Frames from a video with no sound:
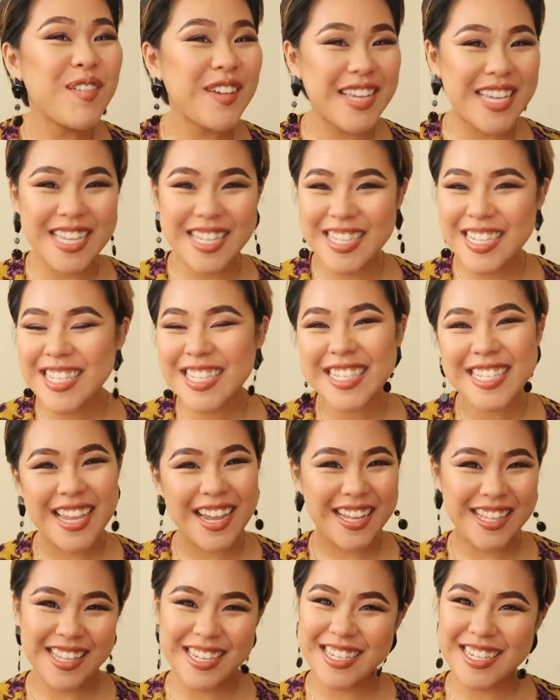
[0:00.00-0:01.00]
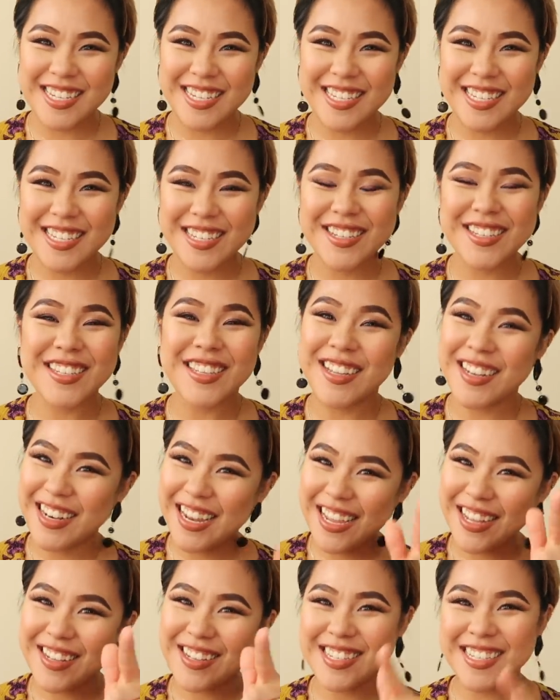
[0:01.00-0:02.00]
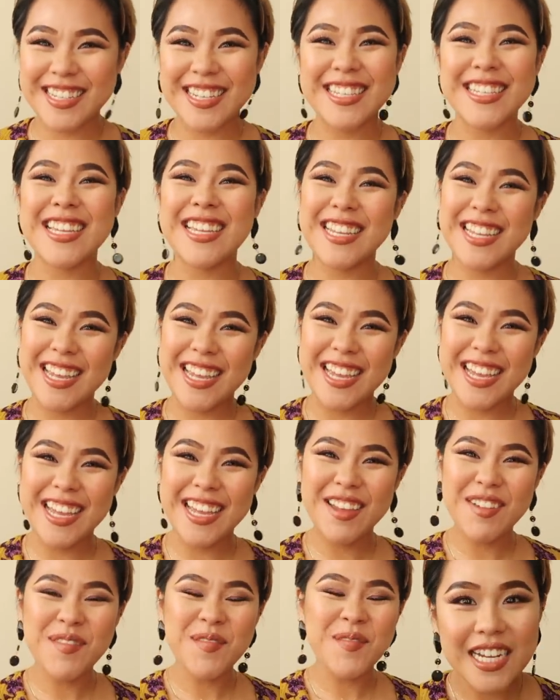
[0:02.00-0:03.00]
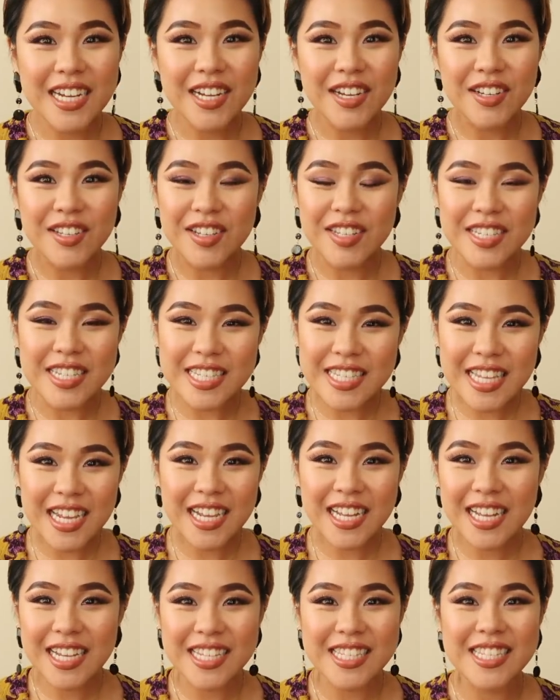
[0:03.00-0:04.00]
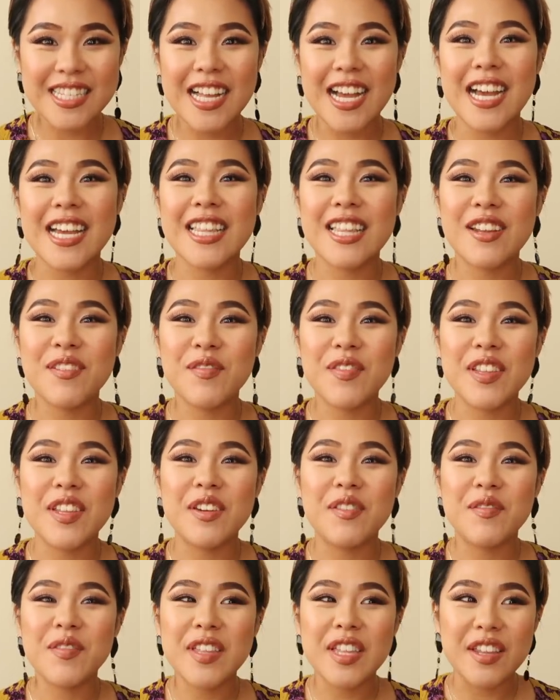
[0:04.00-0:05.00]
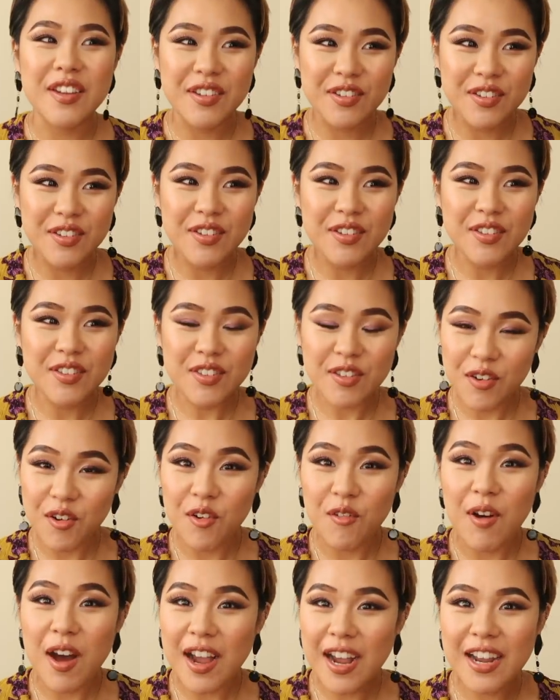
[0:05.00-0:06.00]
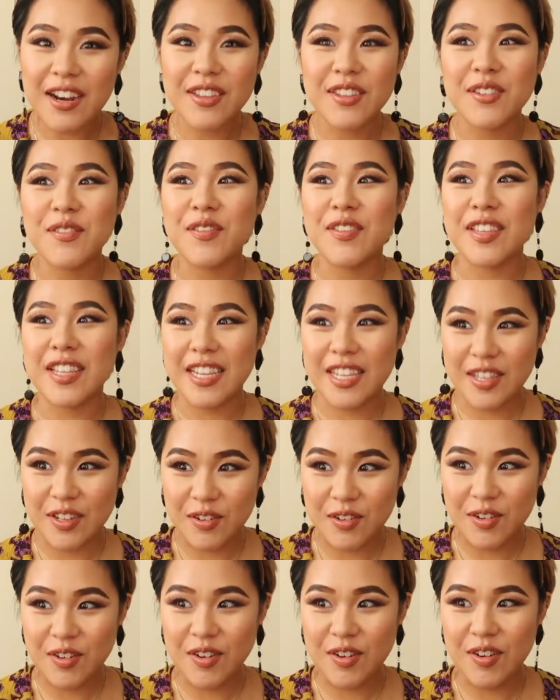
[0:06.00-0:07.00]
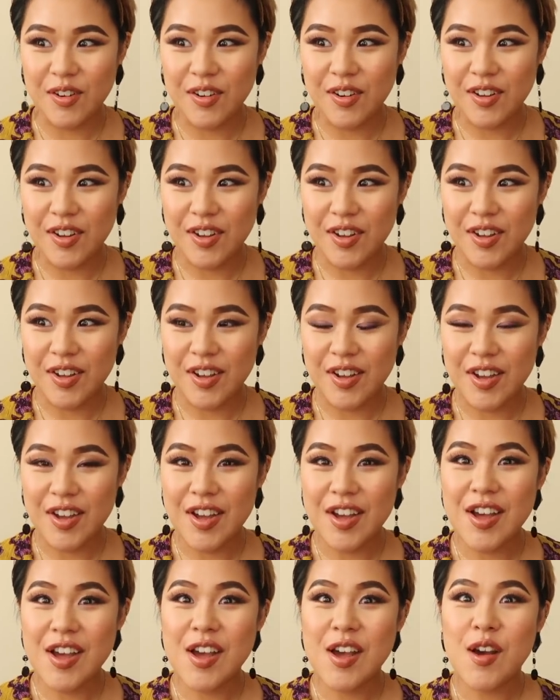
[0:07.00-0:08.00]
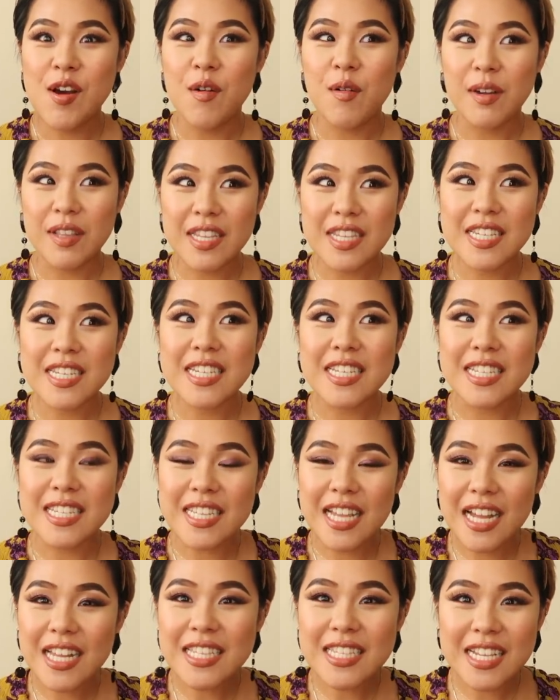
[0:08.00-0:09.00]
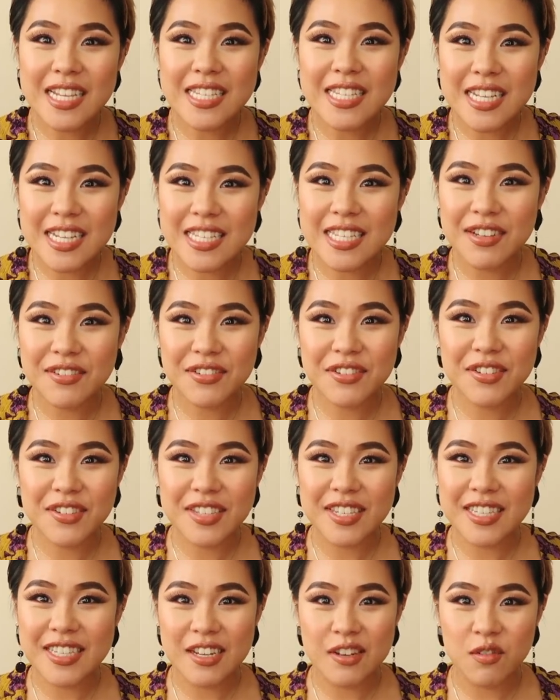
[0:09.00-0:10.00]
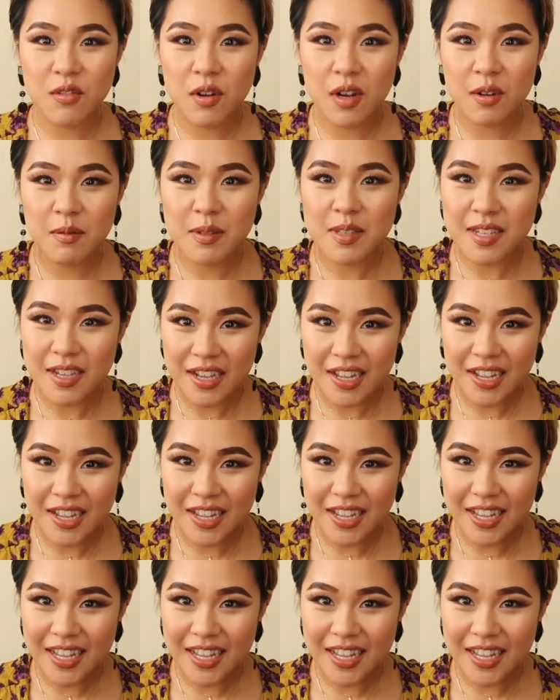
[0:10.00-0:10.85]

もう気づいてた私っていう人は LIKE をしてくださいねこの23ヶ月の間のビデオを見てると分かると思うんだけど私だんだんだんだん太ってきてるの分かりますか